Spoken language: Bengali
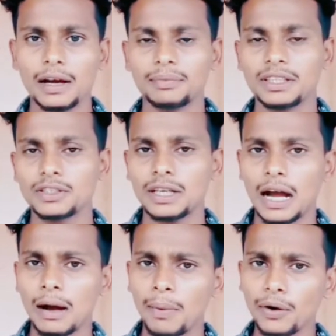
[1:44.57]
আপনি
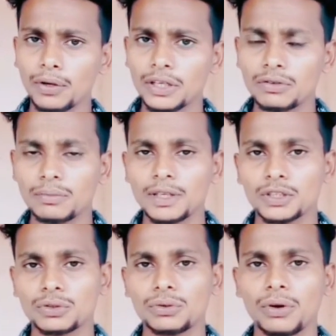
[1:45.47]
যদি আবারও
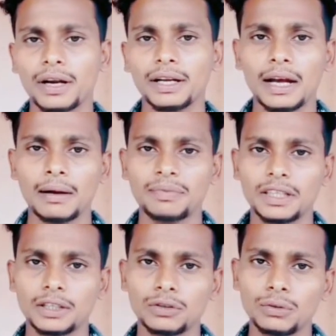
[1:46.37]
ইউটিউবিং শুরু করেন
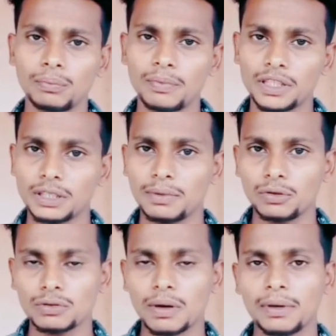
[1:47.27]
আপনি কিন্তু বেশি
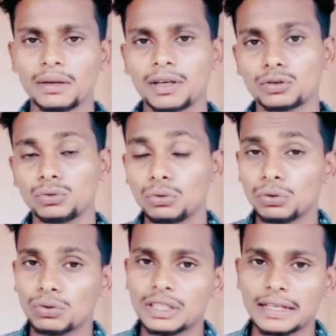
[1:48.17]
ভিউজ পাবেন এবং
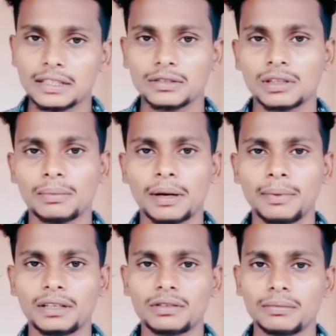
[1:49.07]
দ্রুত সাকসেস হতে
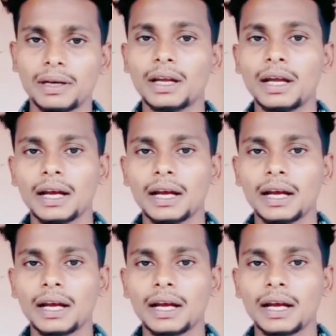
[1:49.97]
পারবেন ইউটিউবে